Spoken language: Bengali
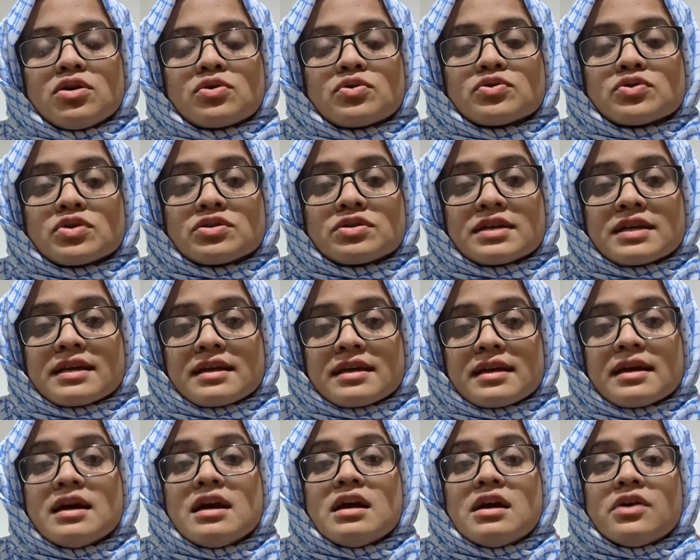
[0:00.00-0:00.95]
কোথা থেকে
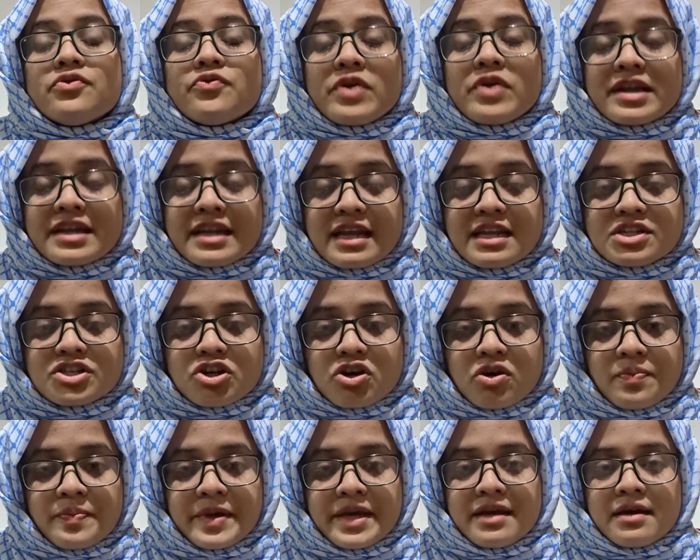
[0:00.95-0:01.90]
রিটেল
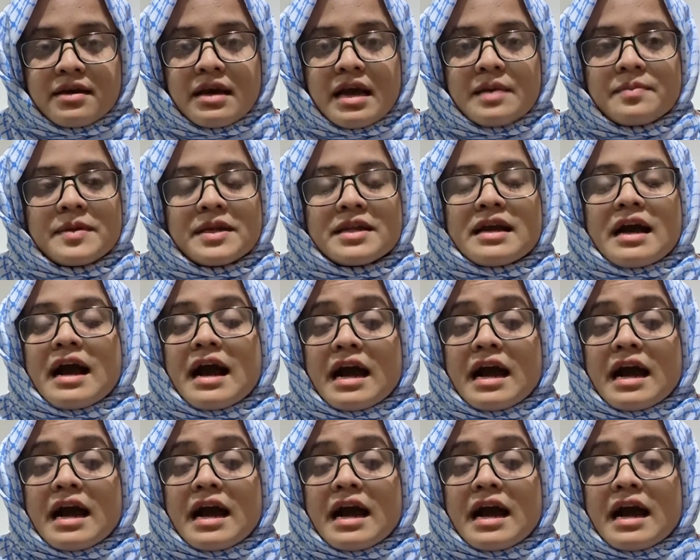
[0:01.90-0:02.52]
শপে আই মিন